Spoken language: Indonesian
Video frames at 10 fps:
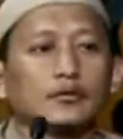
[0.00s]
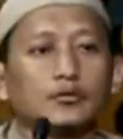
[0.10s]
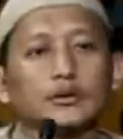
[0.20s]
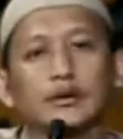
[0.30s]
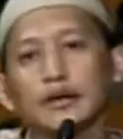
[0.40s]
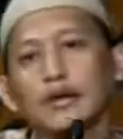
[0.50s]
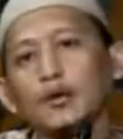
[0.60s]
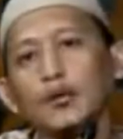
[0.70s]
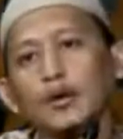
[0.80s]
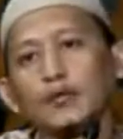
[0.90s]
dunia
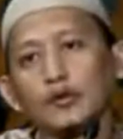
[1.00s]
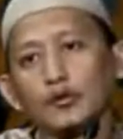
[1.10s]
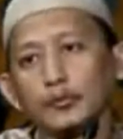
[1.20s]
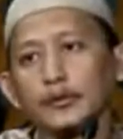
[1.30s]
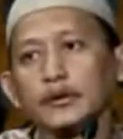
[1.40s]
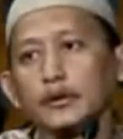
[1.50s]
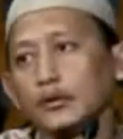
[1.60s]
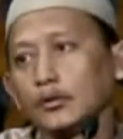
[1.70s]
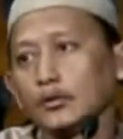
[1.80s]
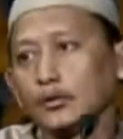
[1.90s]
dakwah melalui
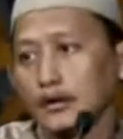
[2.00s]
video